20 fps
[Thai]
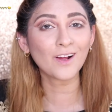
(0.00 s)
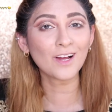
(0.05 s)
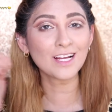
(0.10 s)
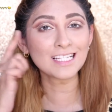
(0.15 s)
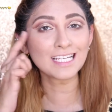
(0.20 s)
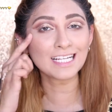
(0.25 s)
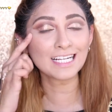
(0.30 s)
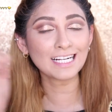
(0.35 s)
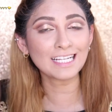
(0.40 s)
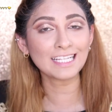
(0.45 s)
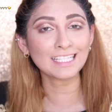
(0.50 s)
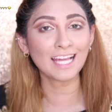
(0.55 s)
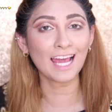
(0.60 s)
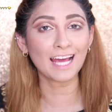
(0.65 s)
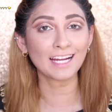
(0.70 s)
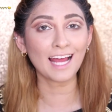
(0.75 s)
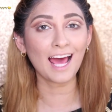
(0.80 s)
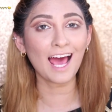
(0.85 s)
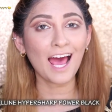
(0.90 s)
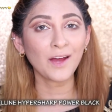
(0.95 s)
ก็จะกรีดแค
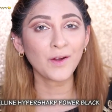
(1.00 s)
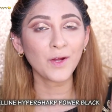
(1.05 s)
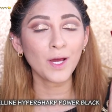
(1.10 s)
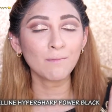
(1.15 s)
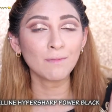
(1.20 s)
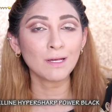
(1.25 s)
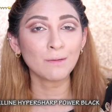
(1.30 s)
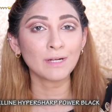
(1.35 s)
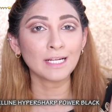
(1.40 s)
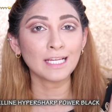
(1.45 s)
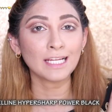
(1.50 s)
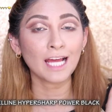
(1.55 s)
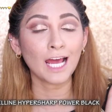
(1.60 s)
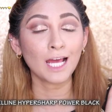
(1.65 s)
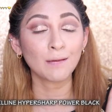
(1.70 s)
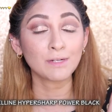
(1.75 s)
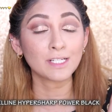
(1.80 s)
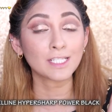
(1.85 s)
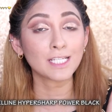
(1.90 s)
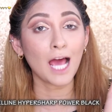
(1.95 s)
ทอายด้วย Maybelline
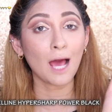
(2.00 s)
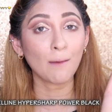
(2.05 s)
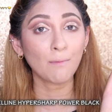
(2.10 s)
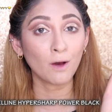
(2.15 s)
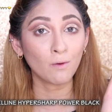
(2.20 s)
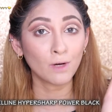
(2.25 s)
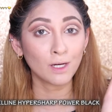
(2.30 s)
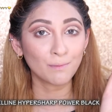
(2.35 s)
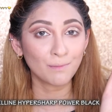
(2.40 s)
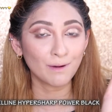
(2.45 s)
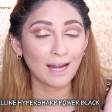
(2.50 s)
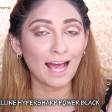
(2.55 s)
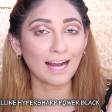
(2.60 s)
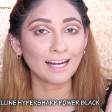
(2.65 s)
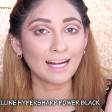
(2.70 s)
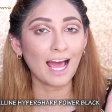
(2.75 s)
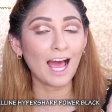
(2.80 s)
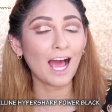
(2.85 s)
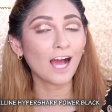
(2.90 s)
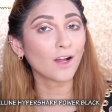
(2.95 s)
Hyper Sharp Power Black
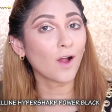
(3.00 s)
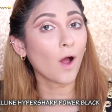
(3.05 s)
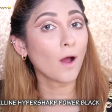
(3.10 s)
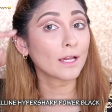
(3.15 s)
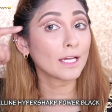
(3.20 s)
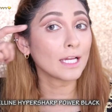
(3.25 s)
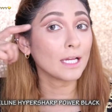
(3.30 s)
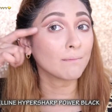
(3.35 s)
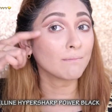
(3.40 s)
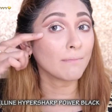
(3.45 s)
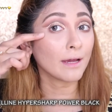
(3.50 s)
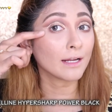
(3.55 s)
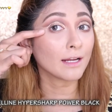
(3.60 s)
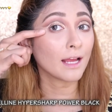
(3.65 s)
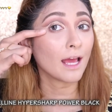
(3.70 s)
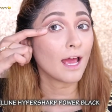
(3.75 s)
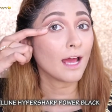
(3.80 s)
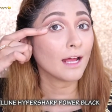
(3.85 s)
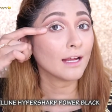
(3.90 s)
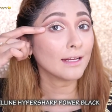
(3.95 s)
นะคะก็กรีดเป็น
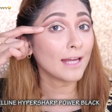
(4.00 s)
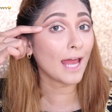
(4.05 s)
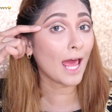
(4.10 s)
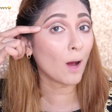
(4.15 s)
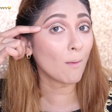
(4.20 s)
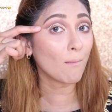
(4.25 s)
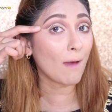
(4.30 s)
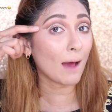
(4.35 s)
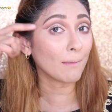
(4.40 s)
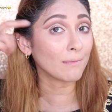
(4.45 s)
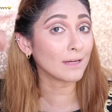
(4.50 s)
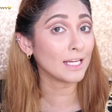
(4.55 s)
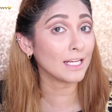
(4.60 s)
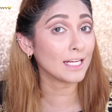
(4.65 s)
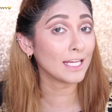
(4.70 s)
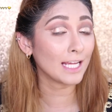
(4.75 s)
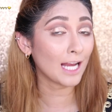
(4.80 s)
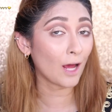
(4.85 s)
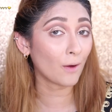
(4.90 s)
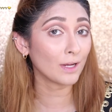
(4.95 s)
แนวแบบนี้
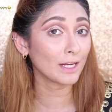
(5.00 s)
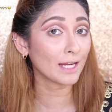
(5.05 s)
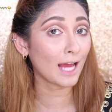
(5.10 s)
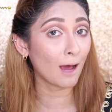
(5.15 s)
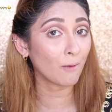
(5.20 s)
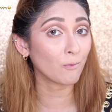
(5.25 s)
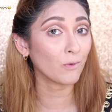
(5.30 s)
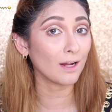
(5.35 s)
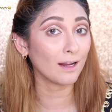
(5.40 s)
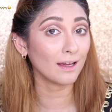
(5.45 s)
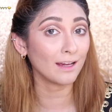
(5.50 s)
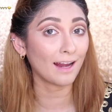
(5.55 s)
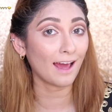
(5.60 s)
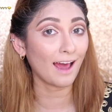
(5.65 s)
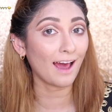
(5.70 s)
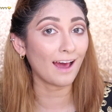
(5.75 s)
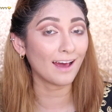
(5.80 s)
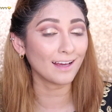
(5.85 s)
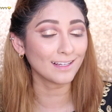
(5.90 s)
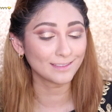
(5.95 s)
ที่เราได้ทำไว้เลย
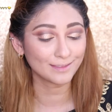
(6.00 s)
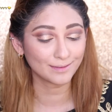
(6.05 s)
นะคะ